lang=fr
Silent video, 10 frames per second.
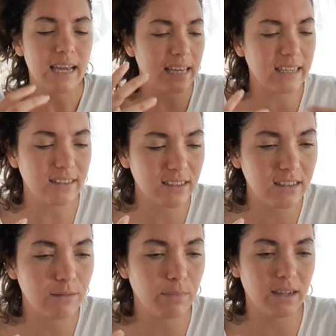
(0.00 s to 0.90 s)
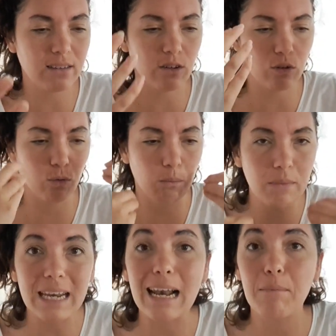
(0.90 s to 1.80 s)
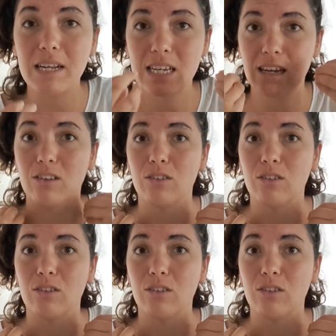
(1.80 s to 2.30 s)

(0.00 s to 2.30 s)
Et qu'est-ce qui se passe quand on met de la matière